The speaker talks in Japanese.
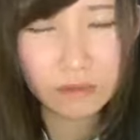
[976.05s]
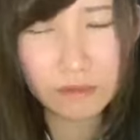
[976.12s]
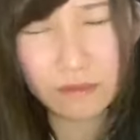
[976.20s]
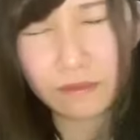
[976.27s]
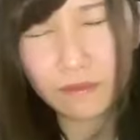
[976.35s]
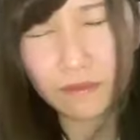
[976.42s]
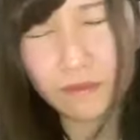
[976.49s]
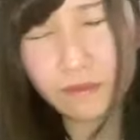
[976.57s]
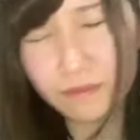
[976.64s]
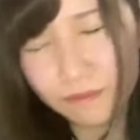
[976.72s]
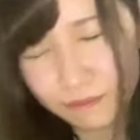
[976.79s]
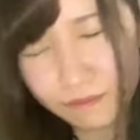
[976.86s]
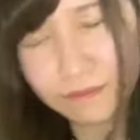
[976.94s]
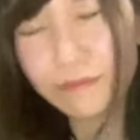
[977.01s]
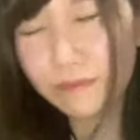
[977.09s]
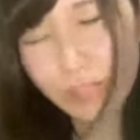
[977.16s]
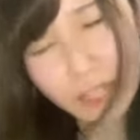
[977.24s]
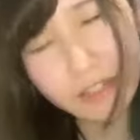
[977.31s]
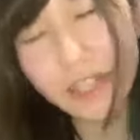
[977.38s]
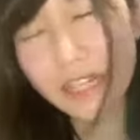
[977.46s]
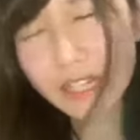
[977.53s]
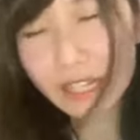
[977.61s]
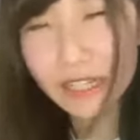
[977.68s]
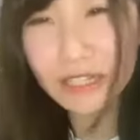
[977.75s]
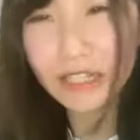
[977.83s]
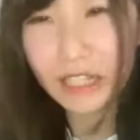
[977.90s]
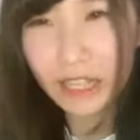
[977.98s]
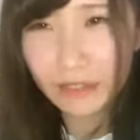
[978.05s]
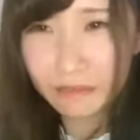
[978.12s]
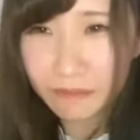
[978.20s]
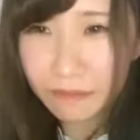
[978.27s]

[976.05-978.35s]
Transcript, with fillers: うん。よくやりたいですね。